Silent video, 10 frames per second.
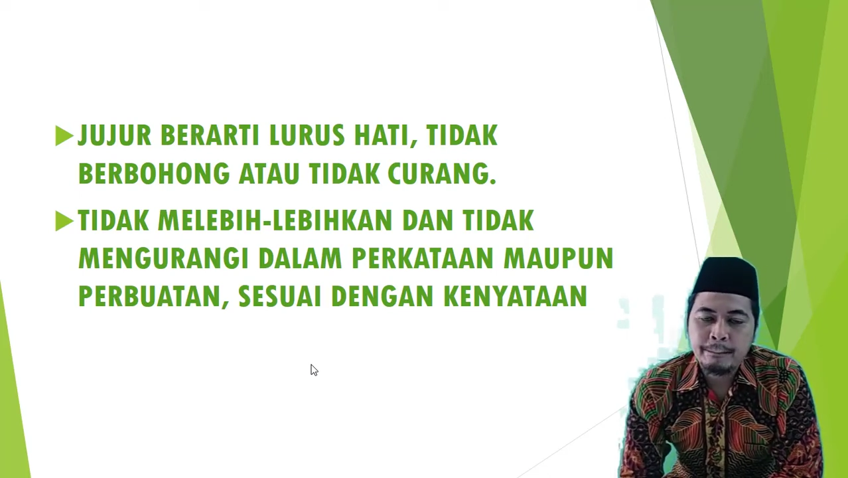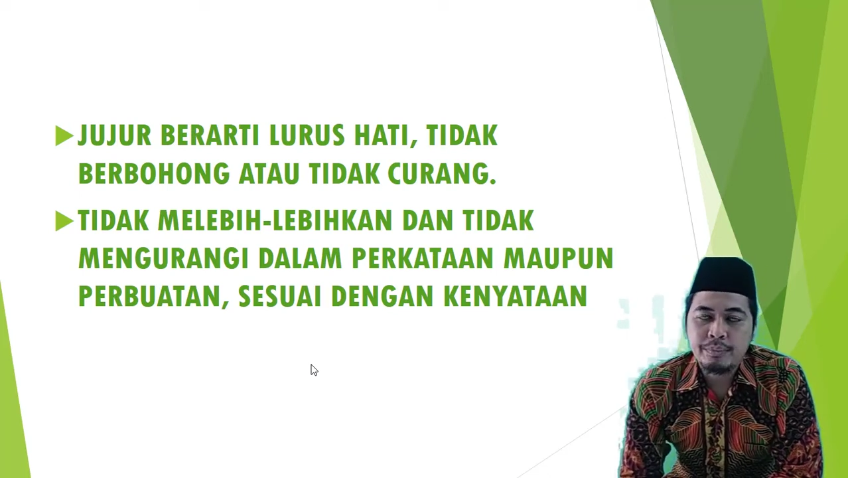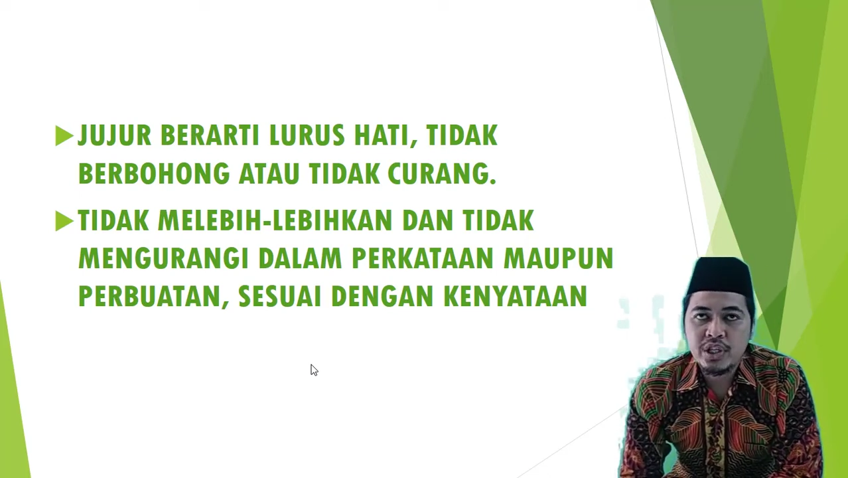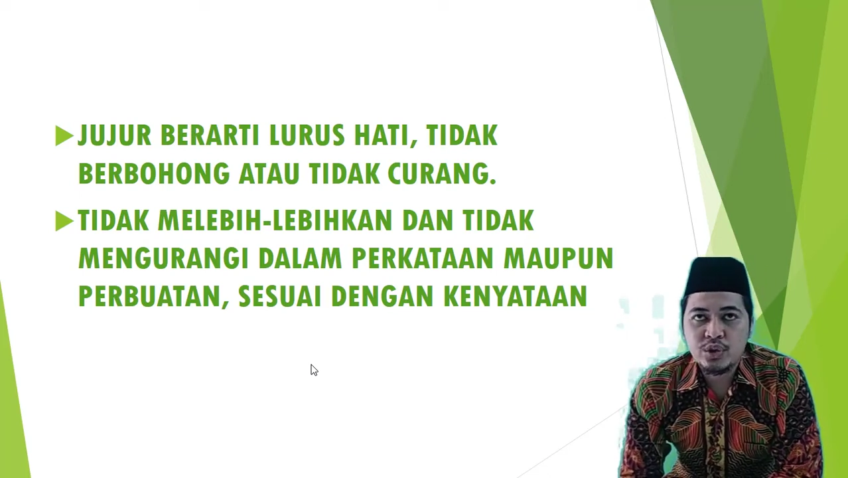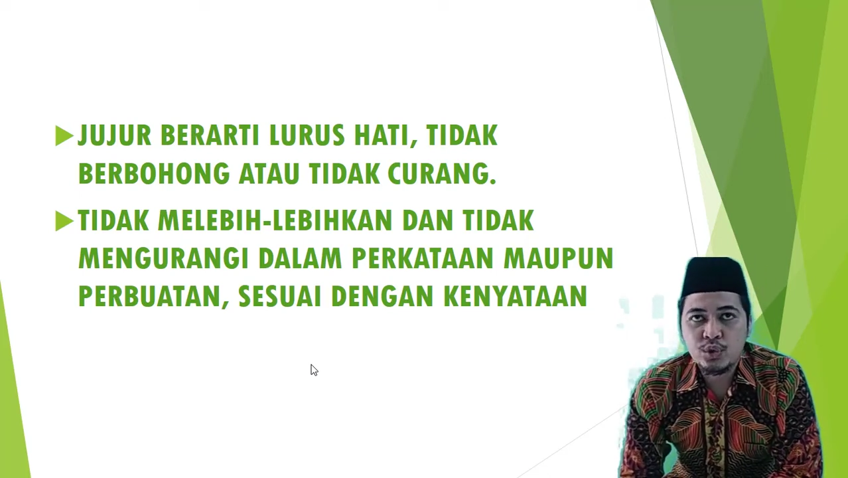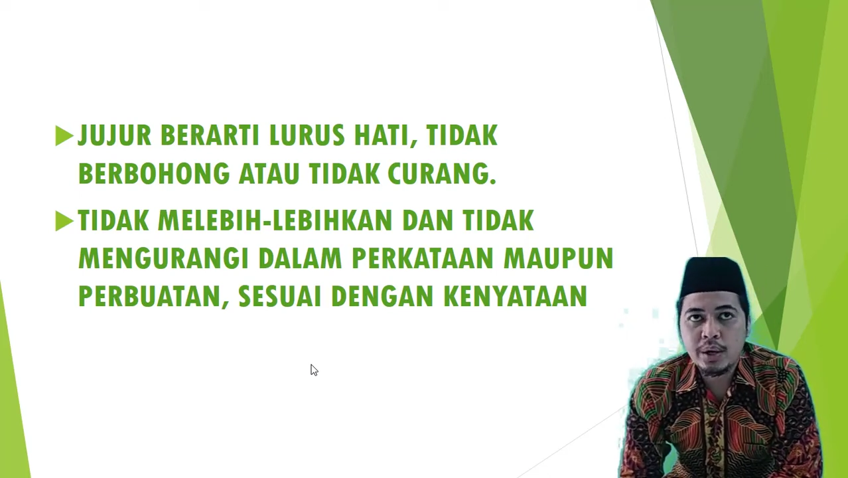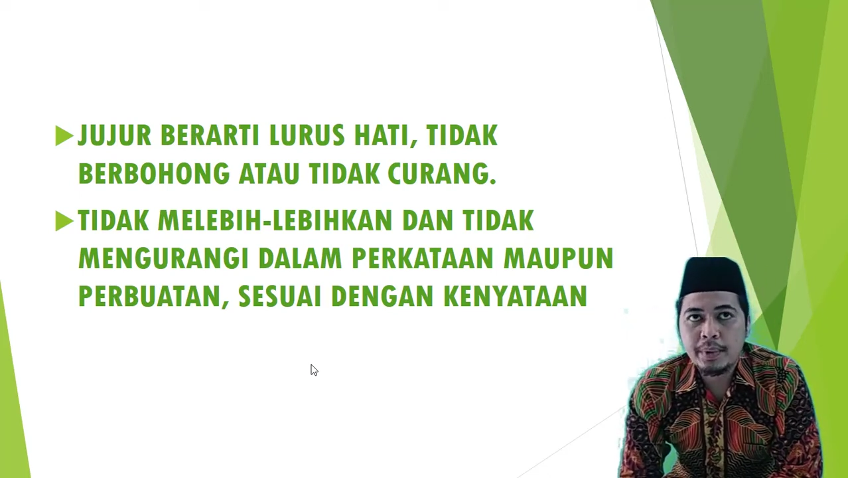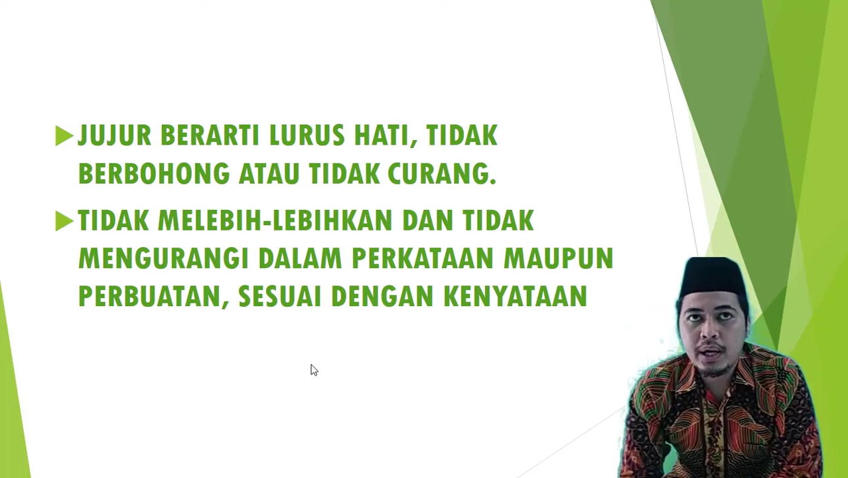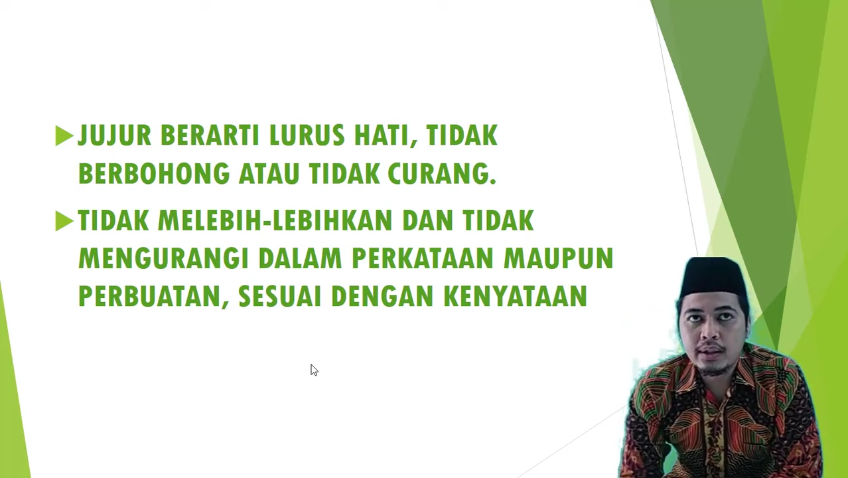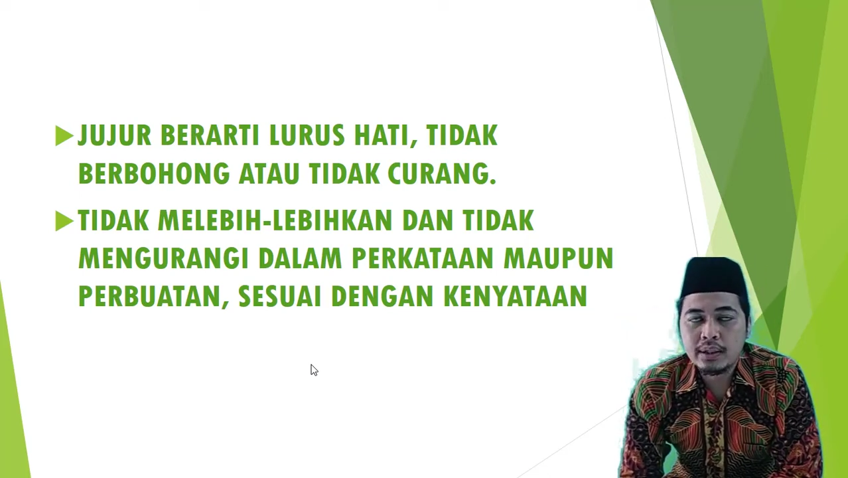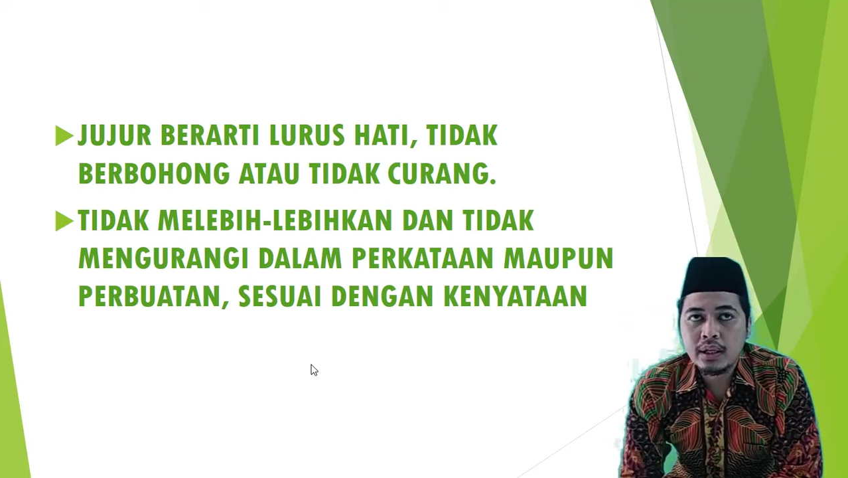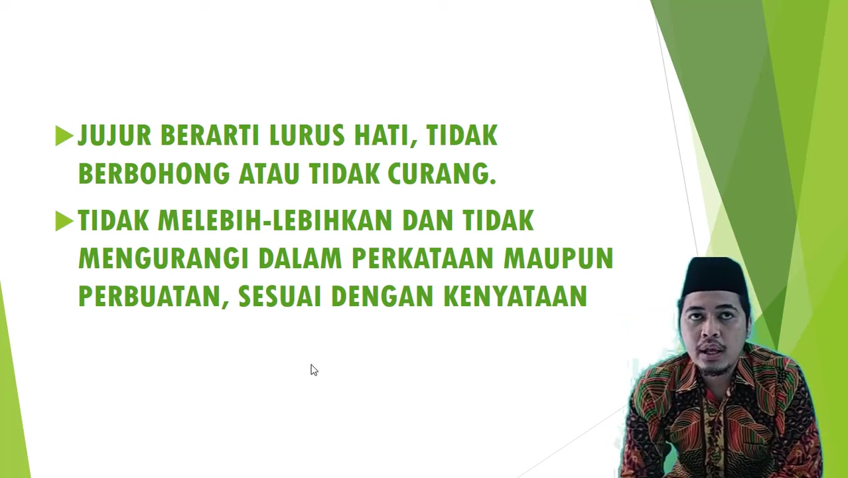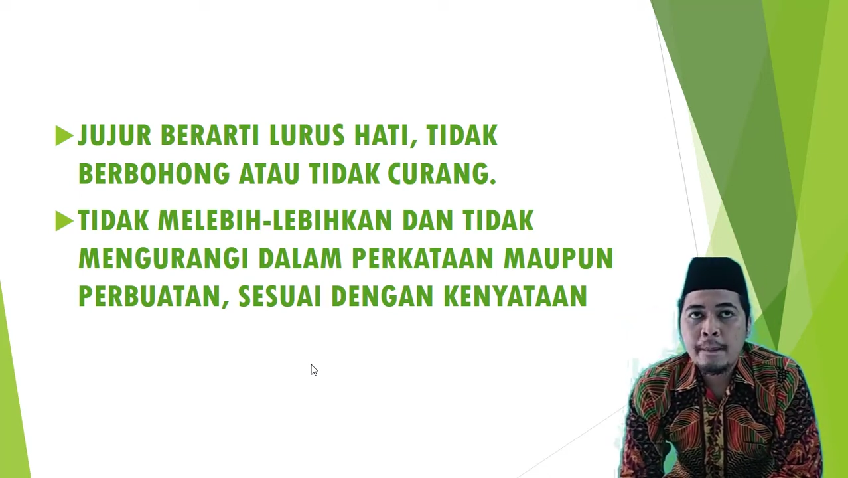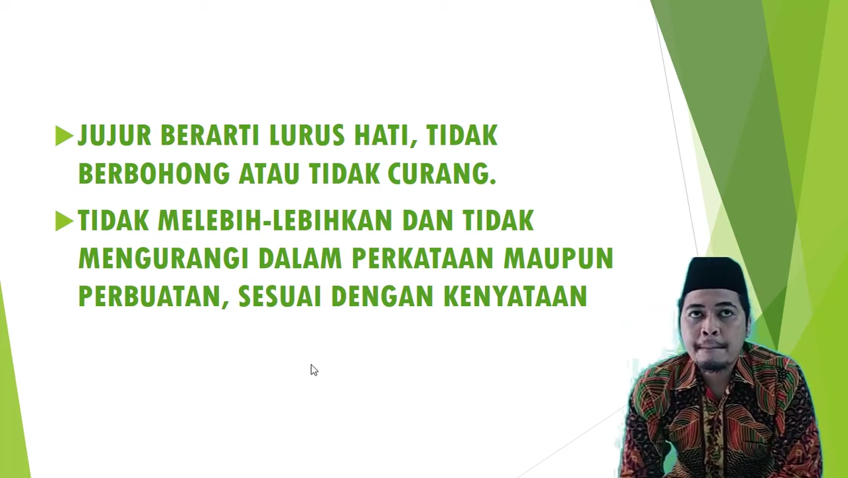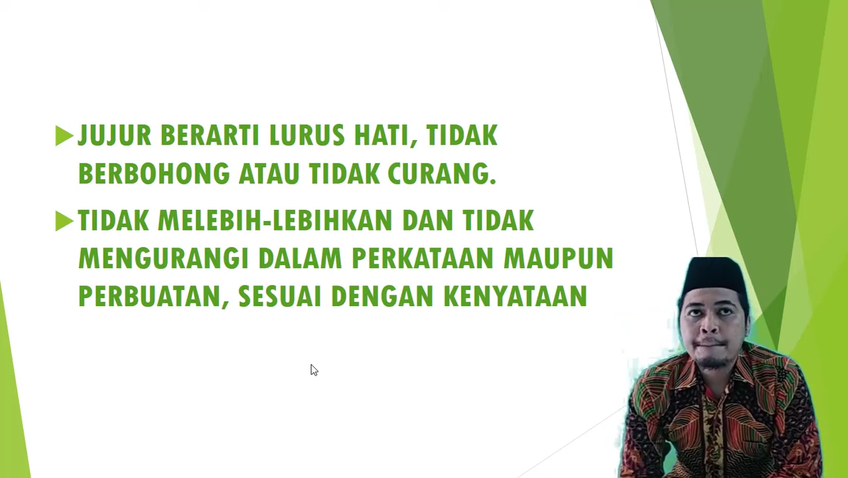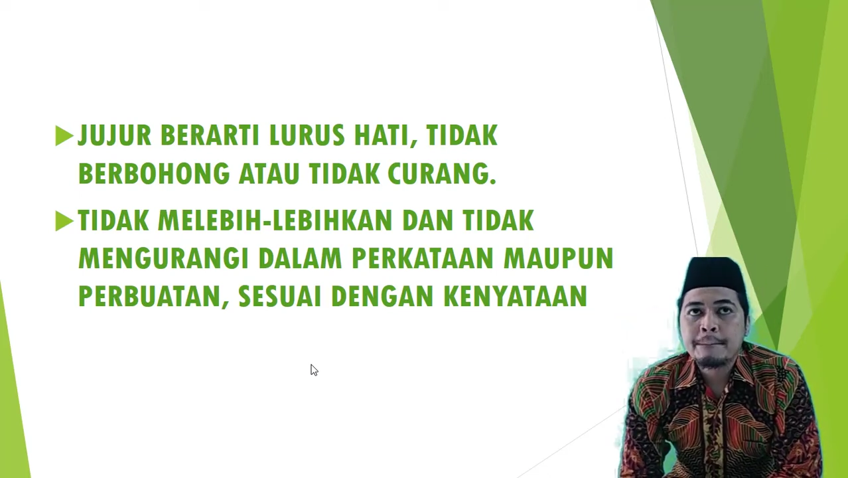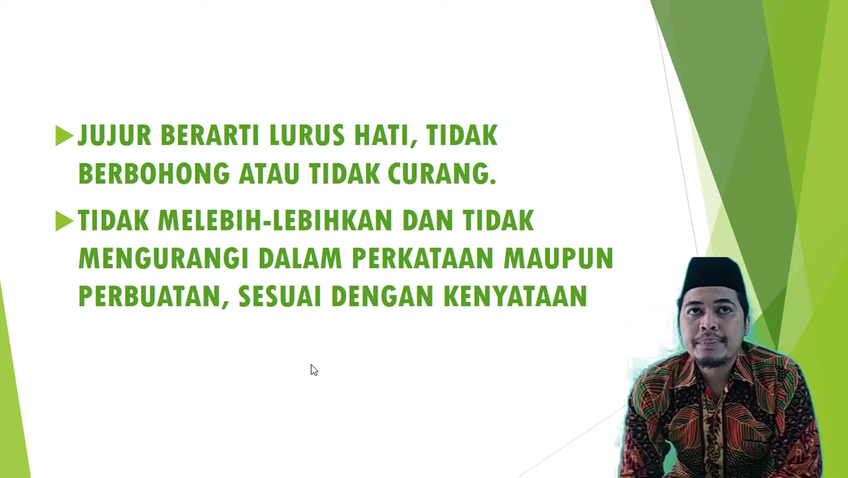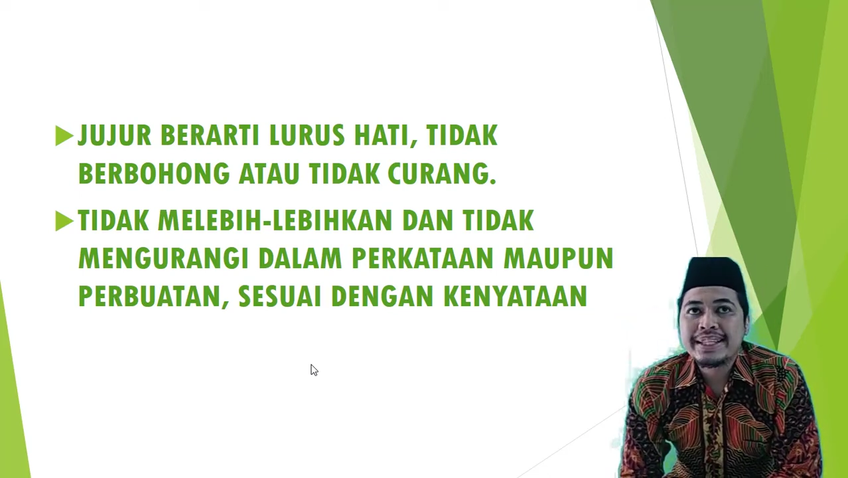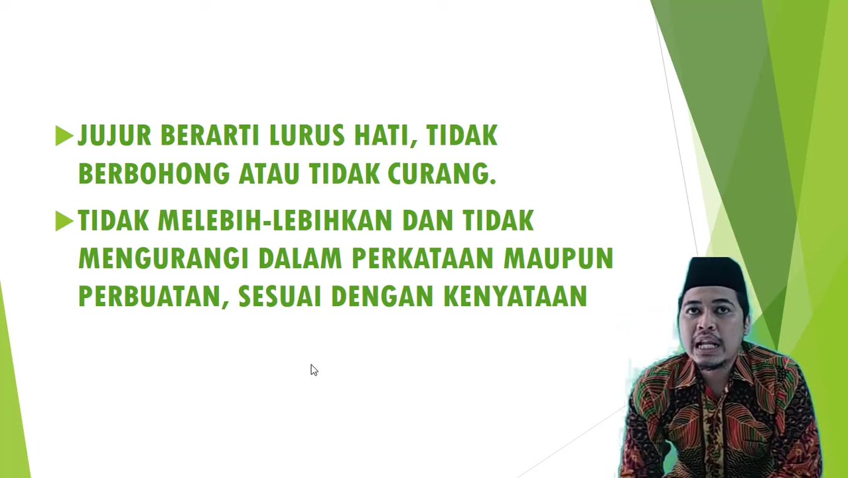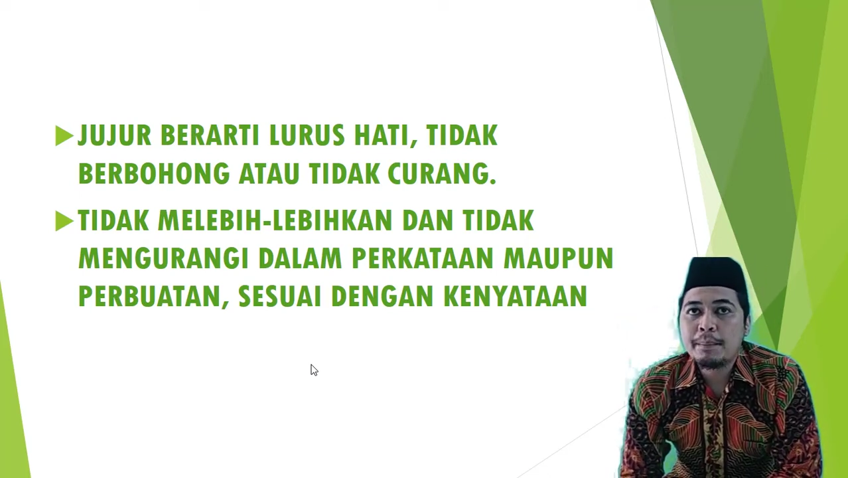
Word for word: Bisa juga berarti tidak